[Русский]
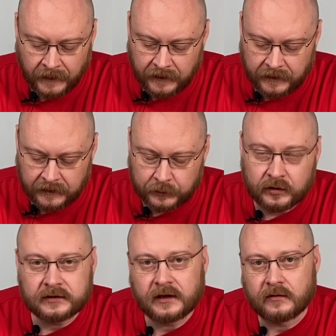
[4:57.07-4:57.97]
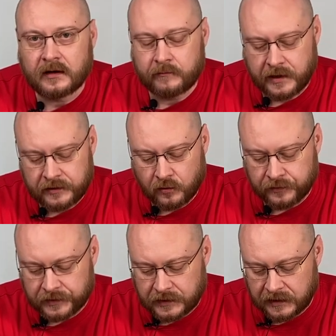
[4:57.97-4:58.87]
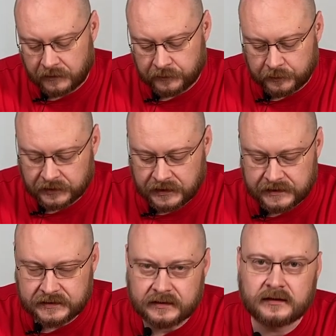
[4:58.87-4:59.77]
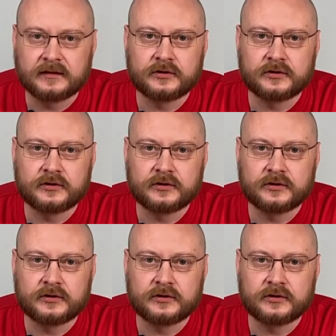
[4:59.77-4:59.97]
Э, более того, компания Офнер, когда мы попытались э,